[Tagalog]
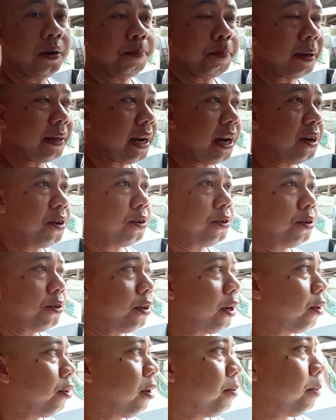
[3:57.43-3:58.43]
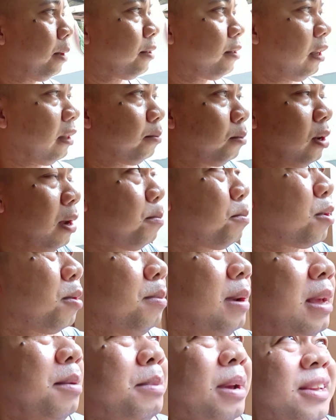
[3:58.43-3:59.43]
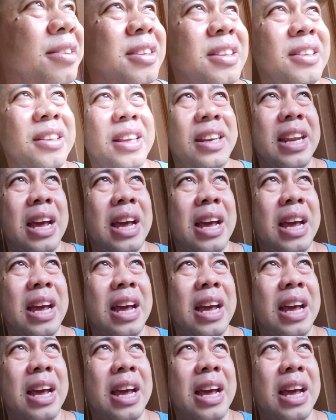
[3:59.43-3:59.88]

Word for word: pag nanonood ako ng basketball. Ang problema is hindi